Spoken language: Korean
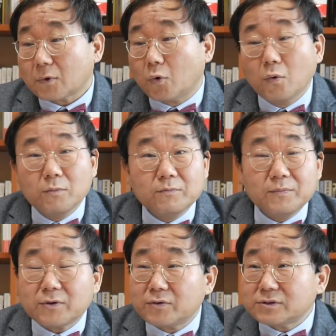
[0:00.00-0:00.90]

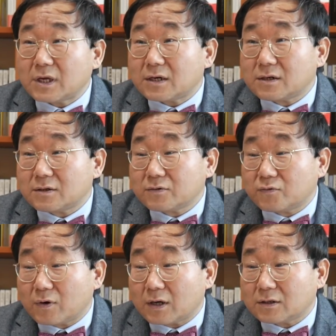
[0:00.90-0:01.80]
고문 변호사를
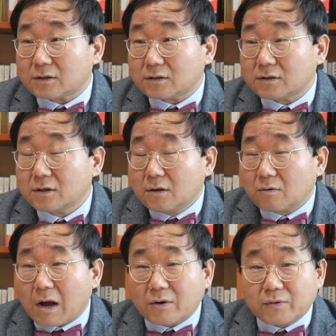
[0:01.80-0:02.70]
구하는
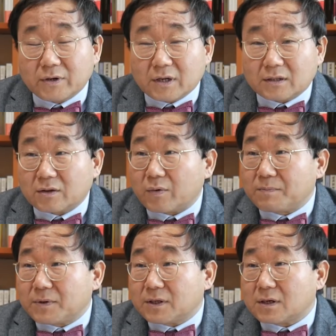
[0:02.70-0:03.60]
광고를
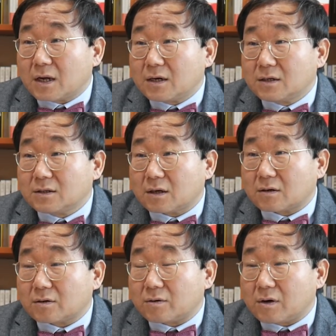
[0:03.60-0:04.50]
낸데왜 비난하는
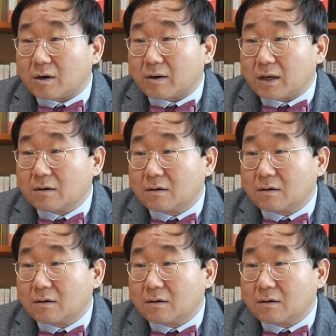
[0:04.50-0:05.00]
댓글이 올라가요?